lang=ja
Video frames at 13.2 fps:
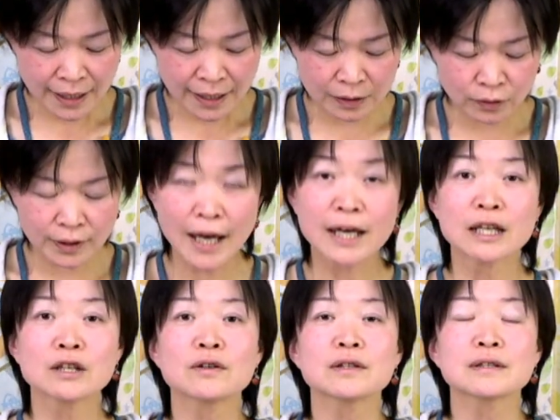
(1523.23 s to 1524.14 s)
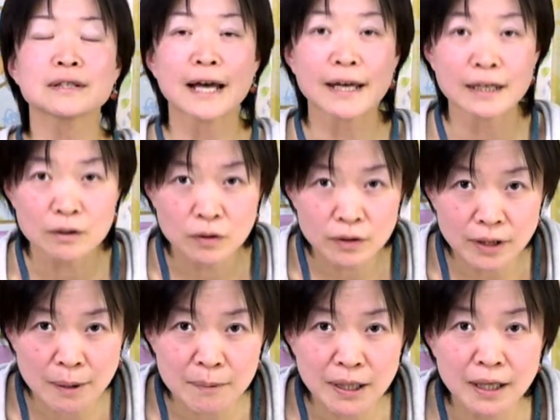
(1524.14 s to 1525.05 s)
えっと、第4第5
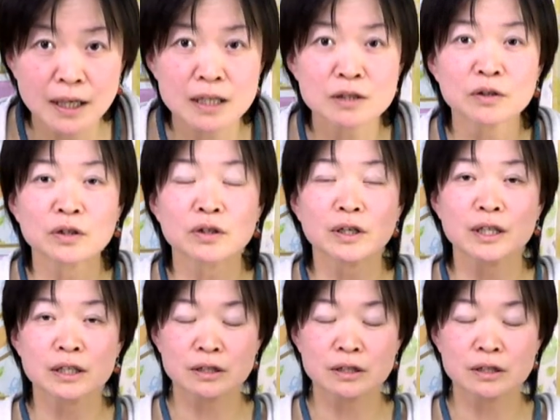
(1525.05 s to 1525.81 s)
でみからじをお届け